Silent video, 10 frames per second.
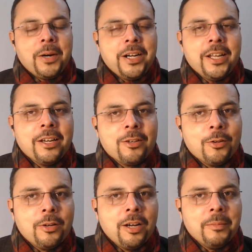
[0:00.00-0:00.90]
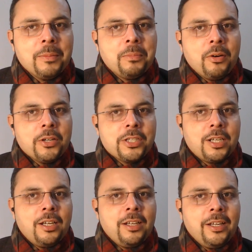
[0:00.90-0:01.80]
मंडे को हमें
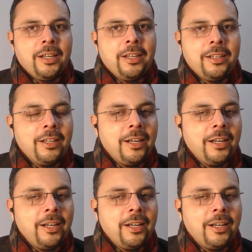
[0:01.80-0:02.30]
पहुंचना है